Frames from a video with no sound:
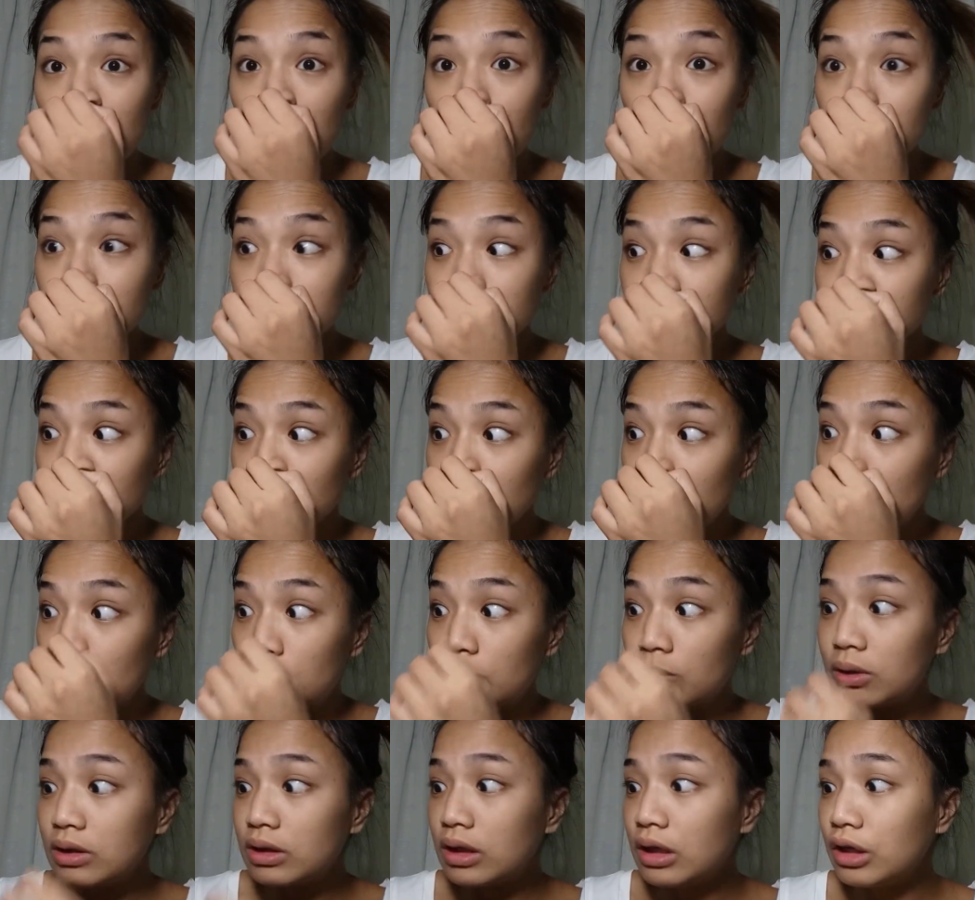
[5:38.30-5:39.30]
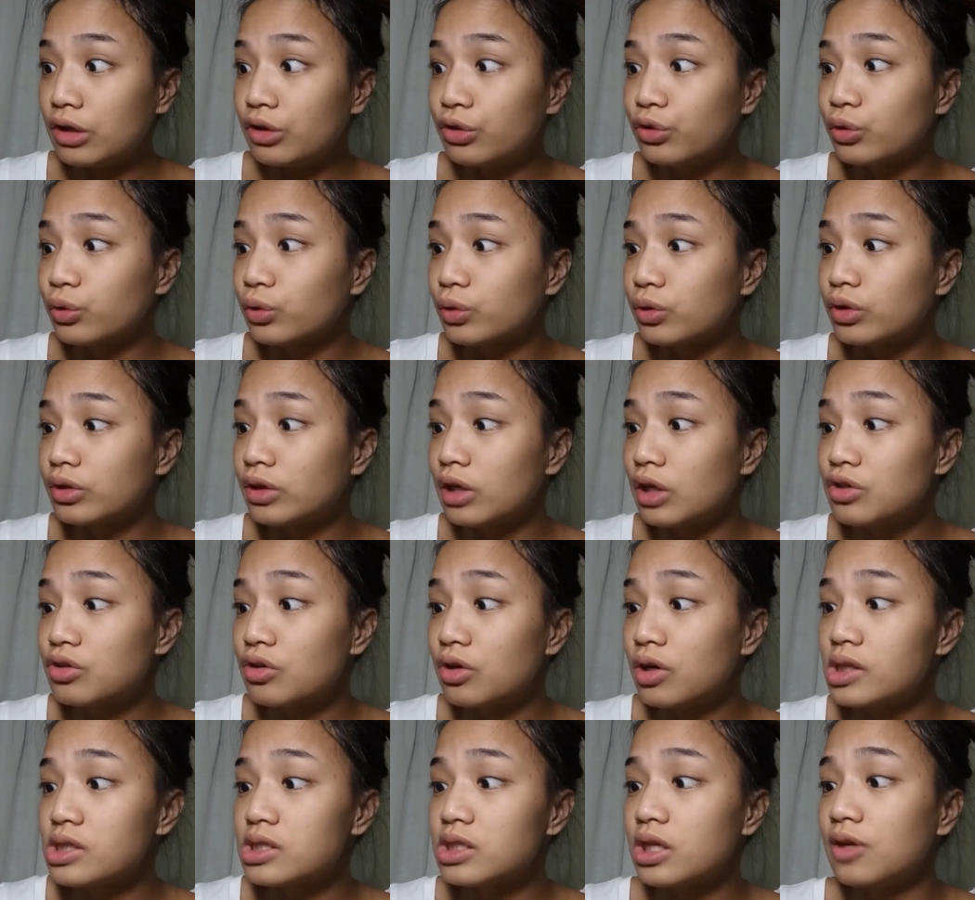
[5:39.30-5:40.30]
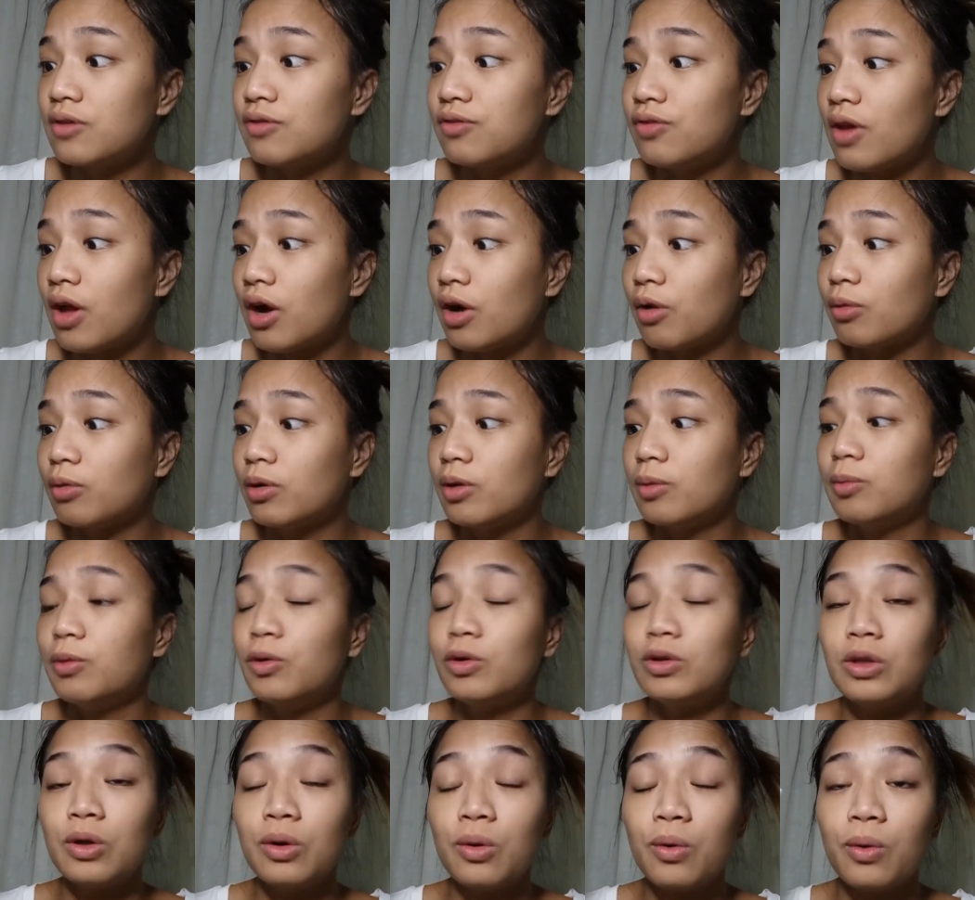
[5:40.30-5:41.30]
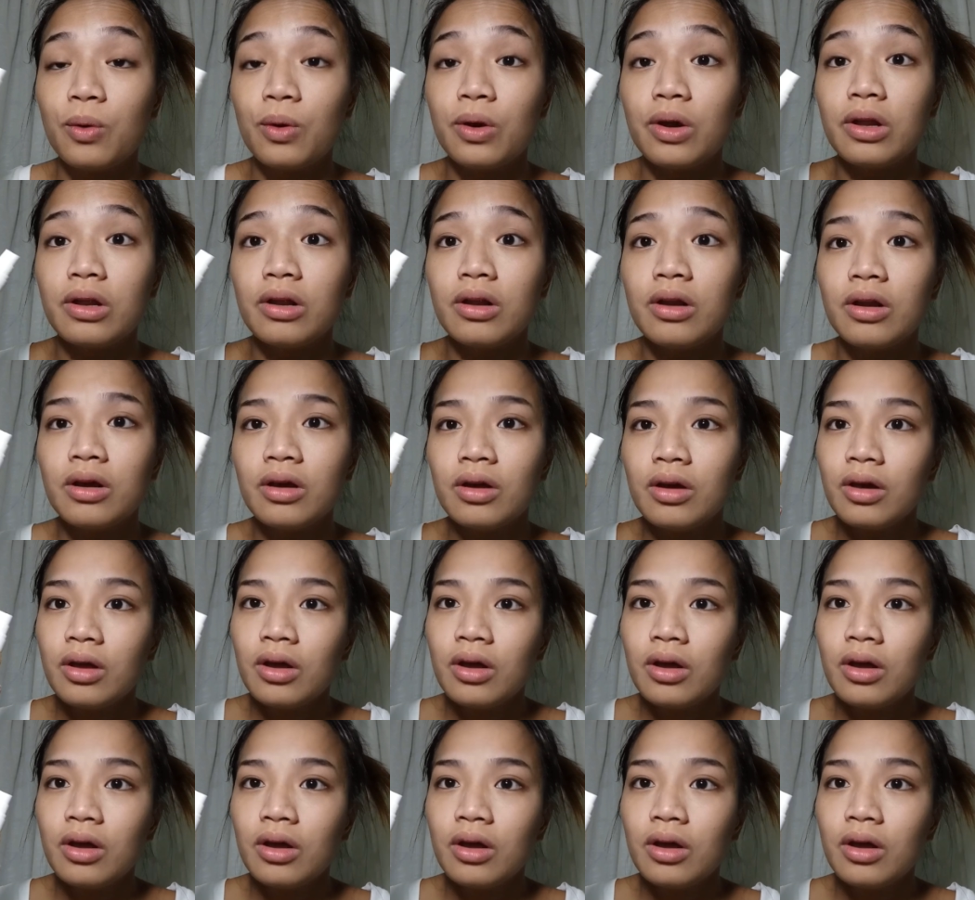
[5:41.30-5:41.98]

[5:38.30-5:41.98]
Galing niya sa Human Nature, Natural Sunflower Beauty Oil.